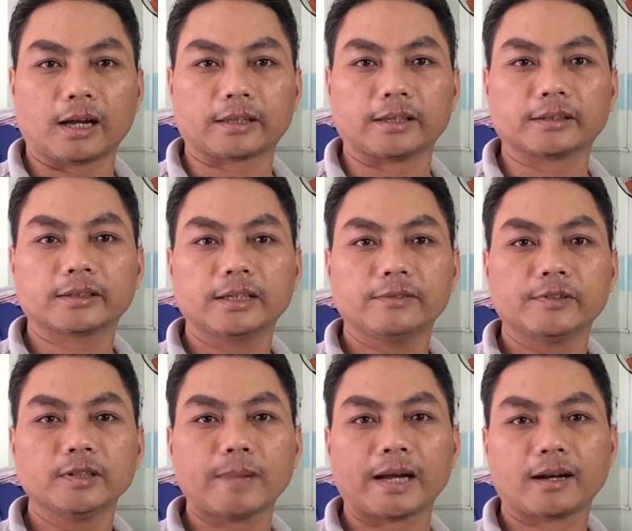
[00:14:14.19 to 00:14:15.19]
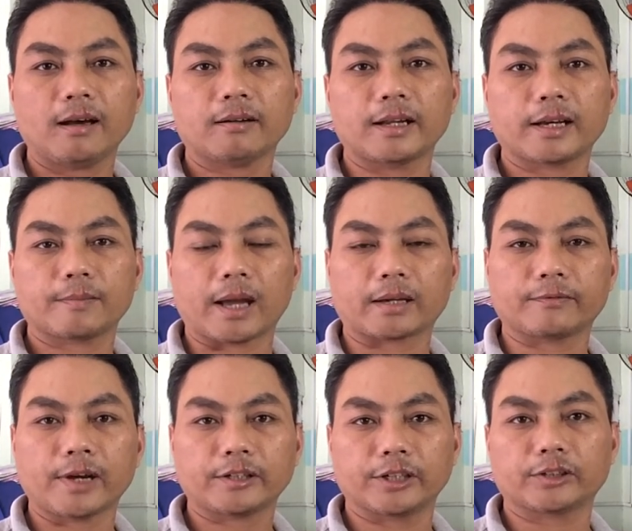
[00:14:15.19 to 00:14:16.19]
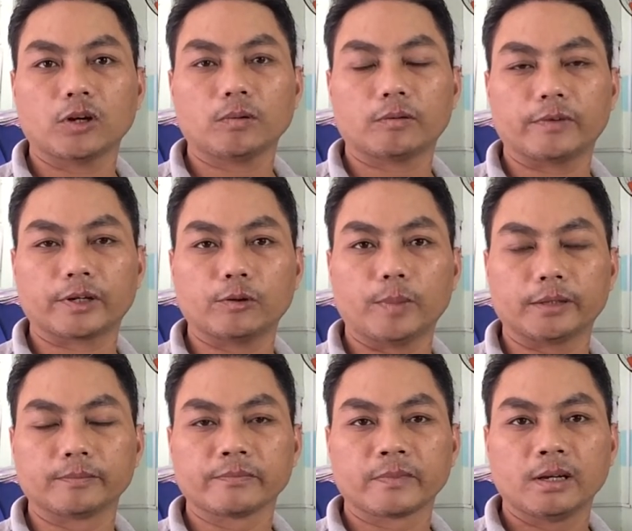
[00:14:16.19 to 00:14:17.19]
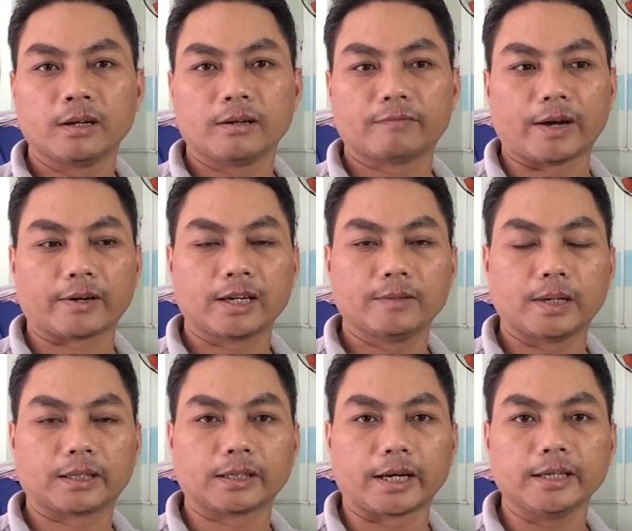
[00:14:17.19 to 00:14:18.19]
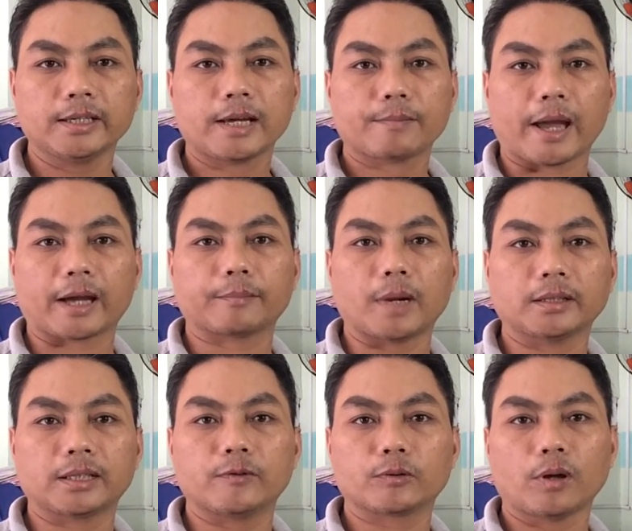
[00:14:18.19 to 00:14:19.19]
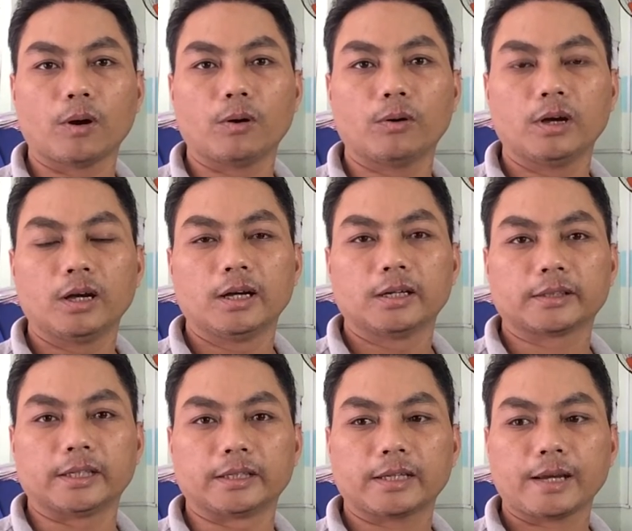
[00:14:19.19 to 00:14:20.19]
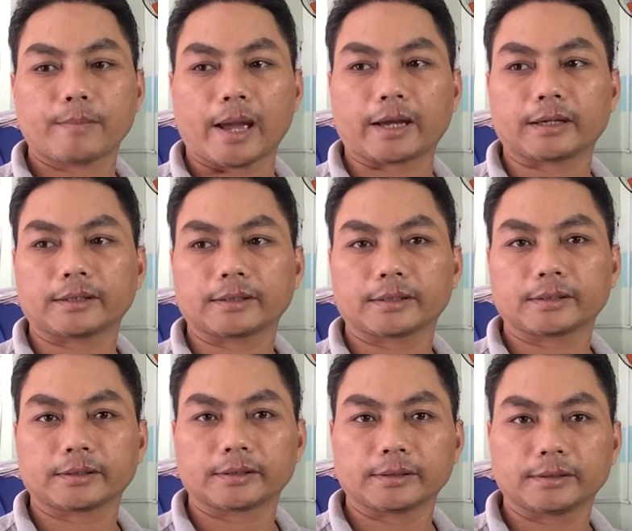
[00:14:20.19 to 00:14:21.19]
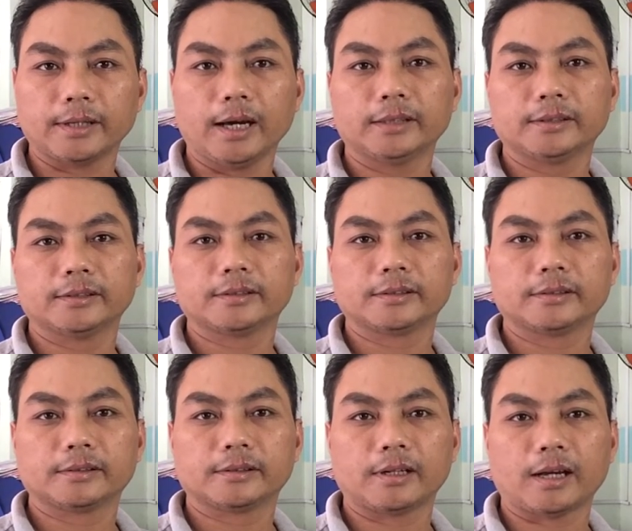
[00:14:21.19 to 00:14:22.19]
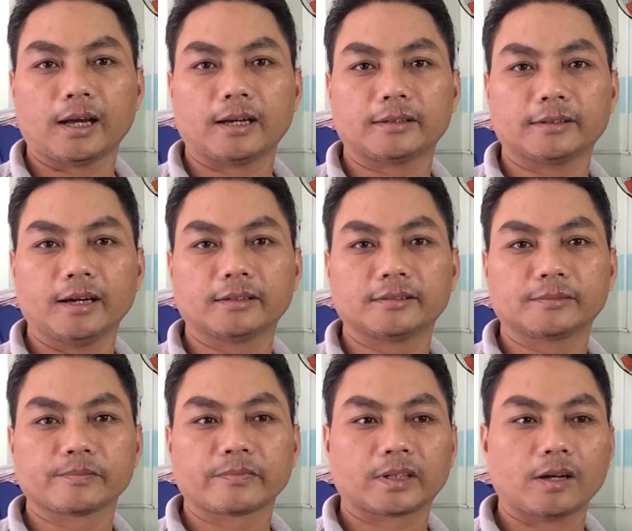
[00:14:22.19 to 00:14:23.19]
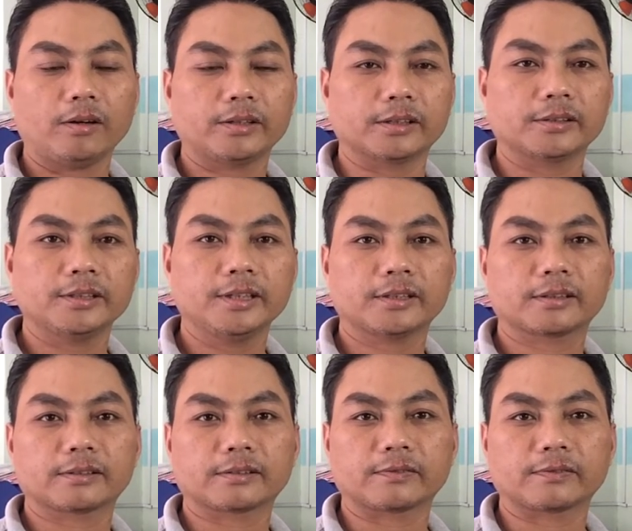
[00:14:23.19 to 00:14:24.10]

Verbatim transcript: à, những cái vướng mắt đó để các bạn phát triển tốt công việc của mình và khi mình nghĩ các bạn mở tiệm photo thì các bạn nên à, nên có những thứ nhất